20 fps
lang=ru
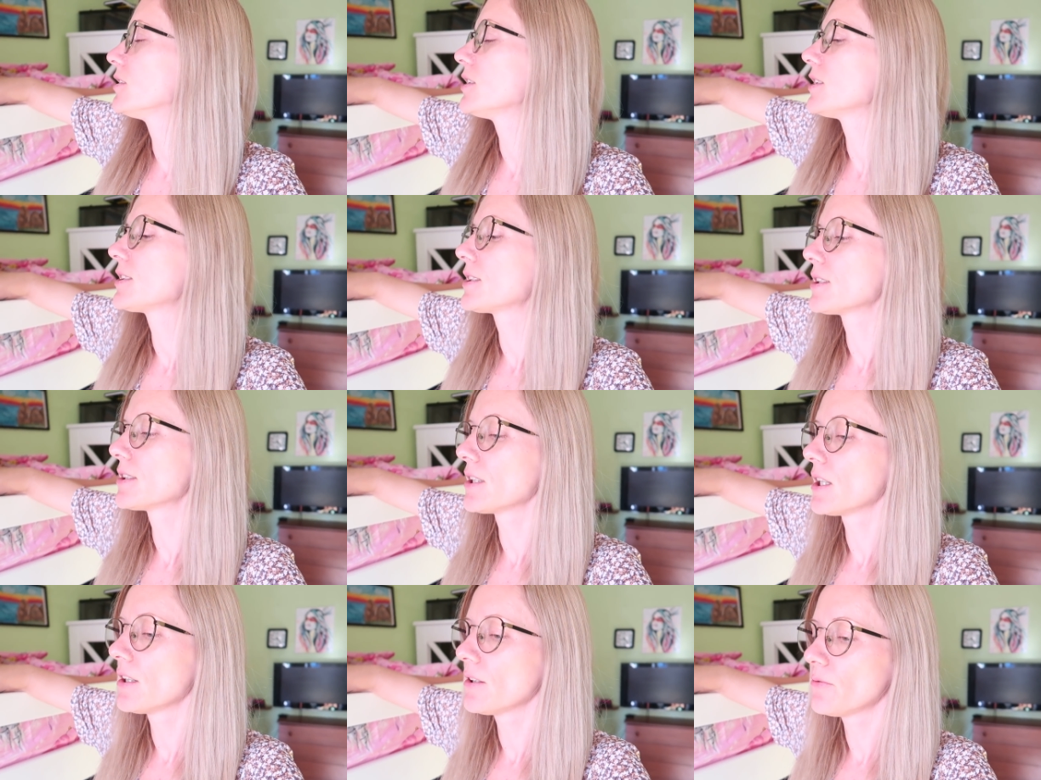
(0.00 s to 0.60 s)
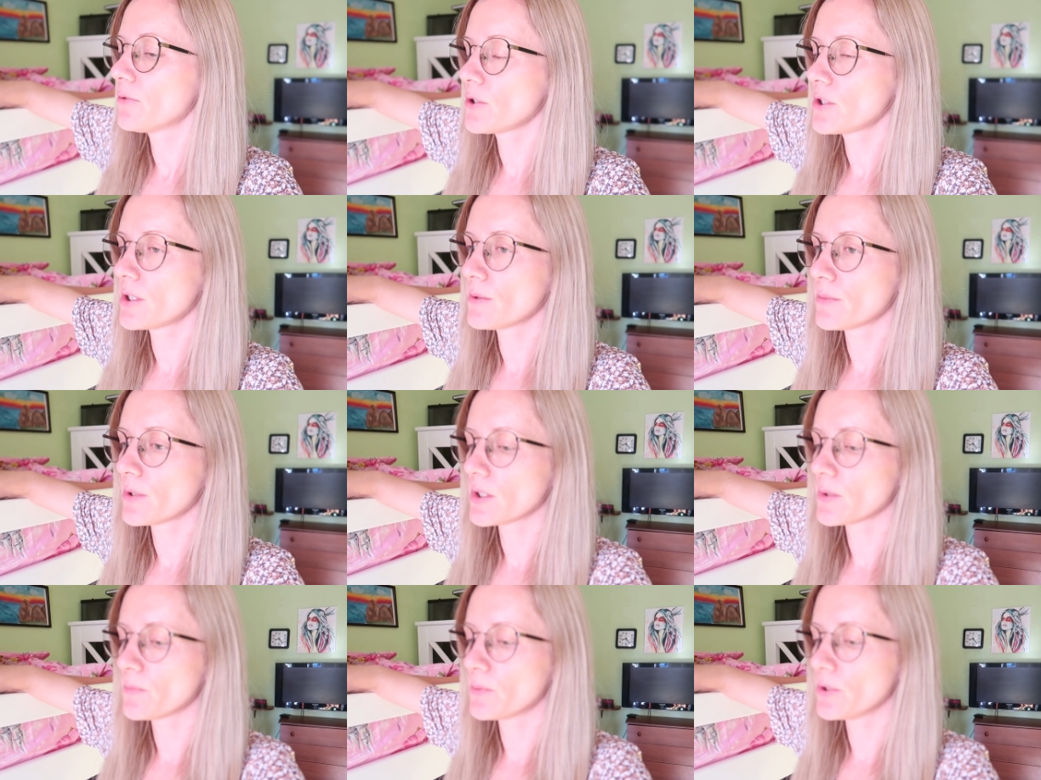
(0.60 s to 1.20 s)
Ты сказала
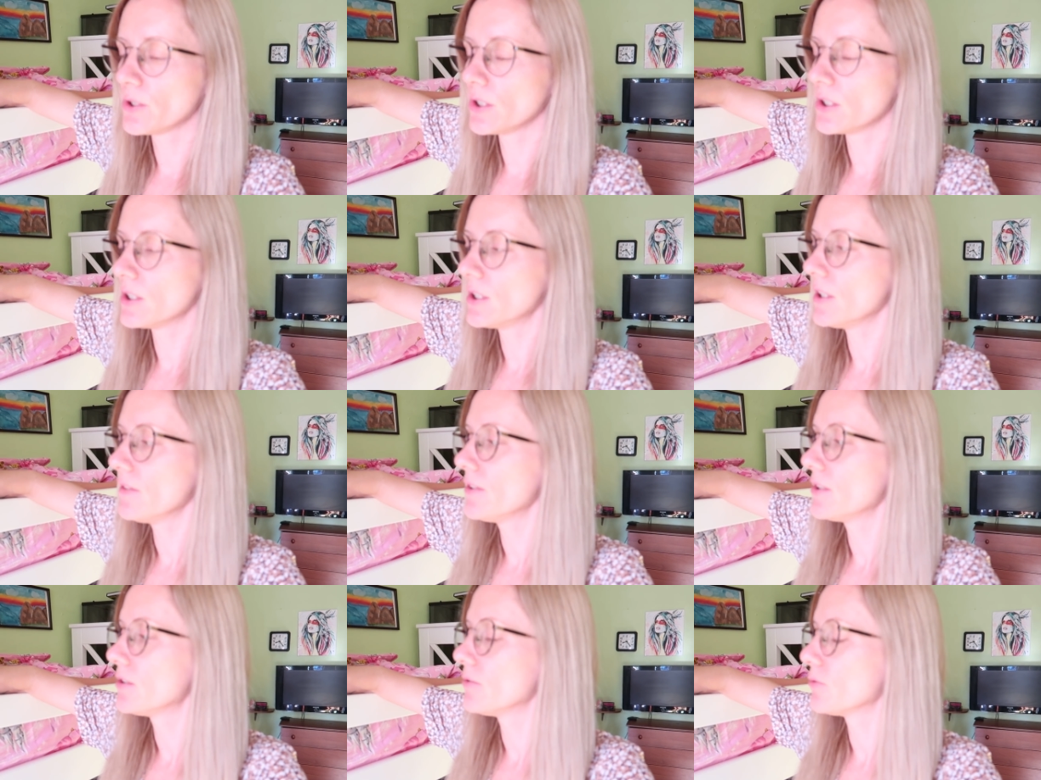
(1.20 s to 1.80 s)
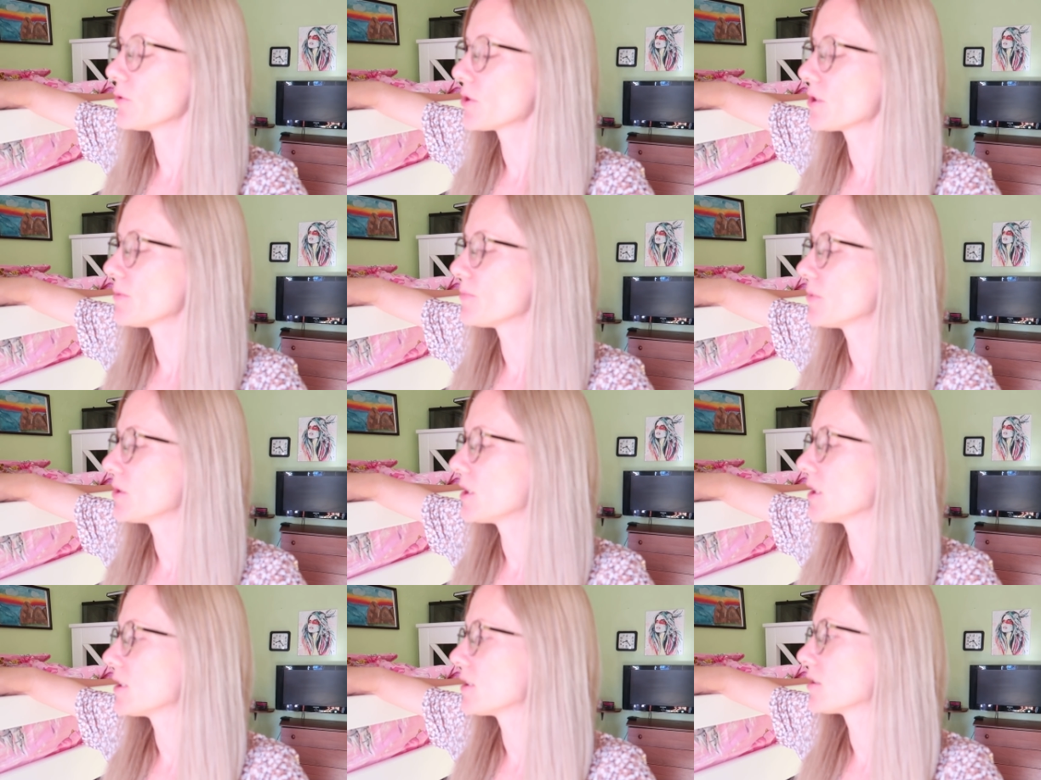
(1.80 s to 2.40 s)
8 разбудить, 9,
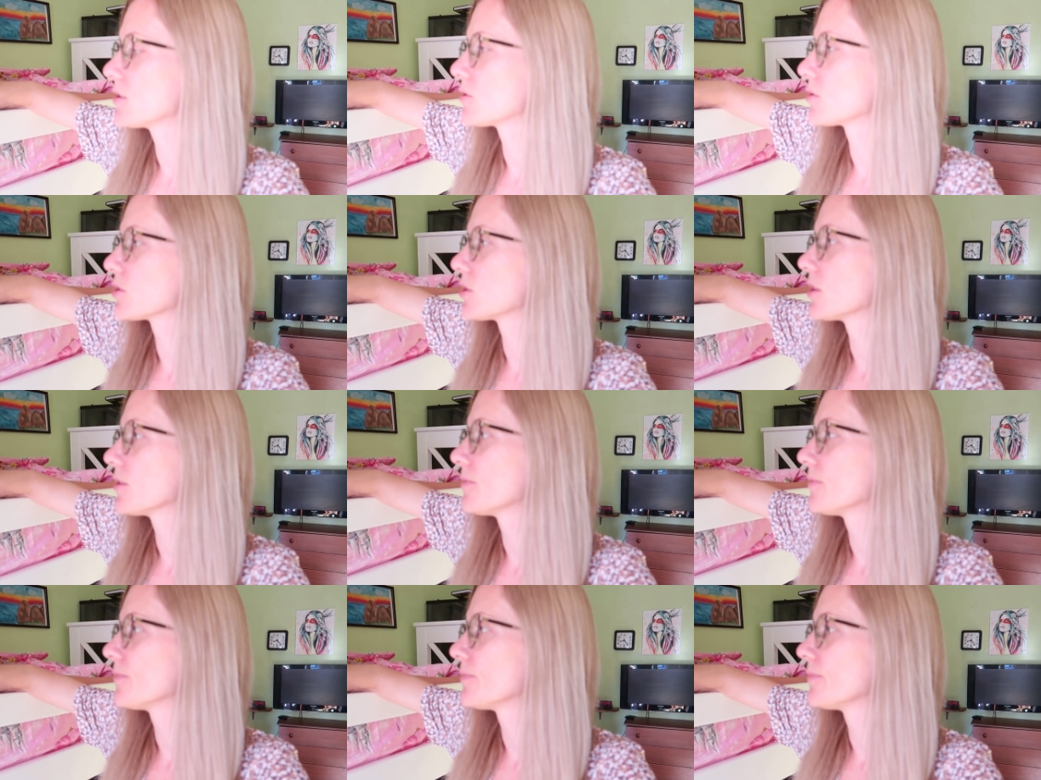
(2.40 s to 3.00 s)
8.30 уже.